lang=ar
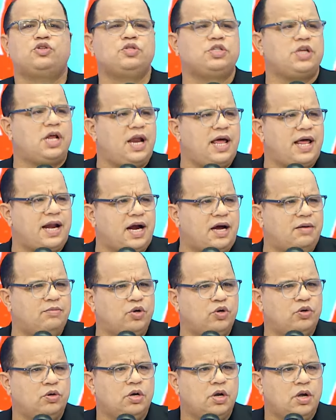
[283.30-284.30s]
السنوسي الله
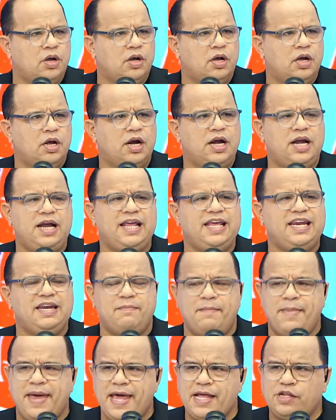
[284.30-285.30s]
يرحمه
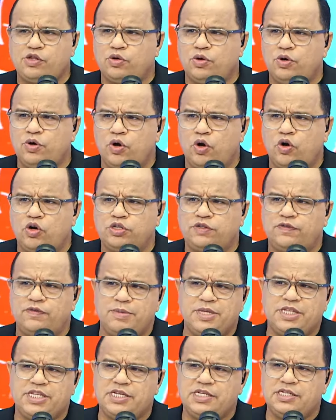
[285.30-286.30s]
لين مات هو يخلص
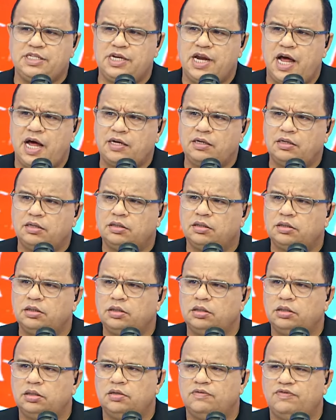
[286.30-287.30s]
في 200 دينار 200
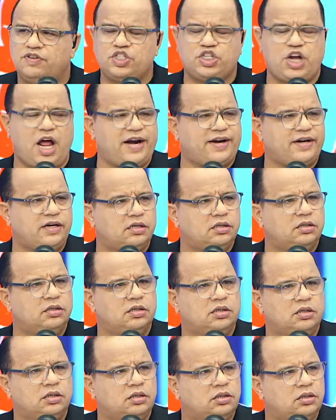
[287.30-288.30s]
دينار في الشهر
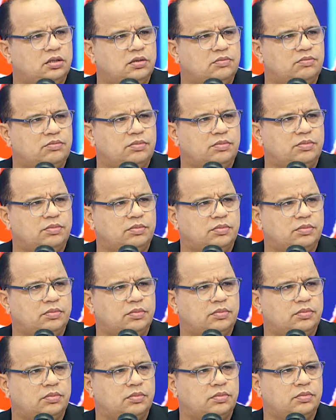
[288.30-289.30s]
شنو؟
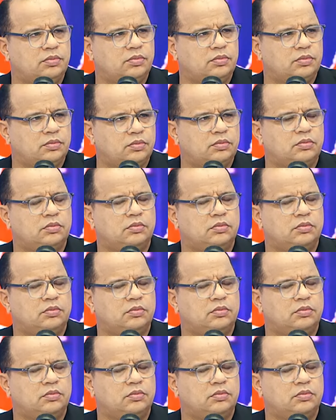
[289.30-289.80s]
الحمد لله كيما يخلص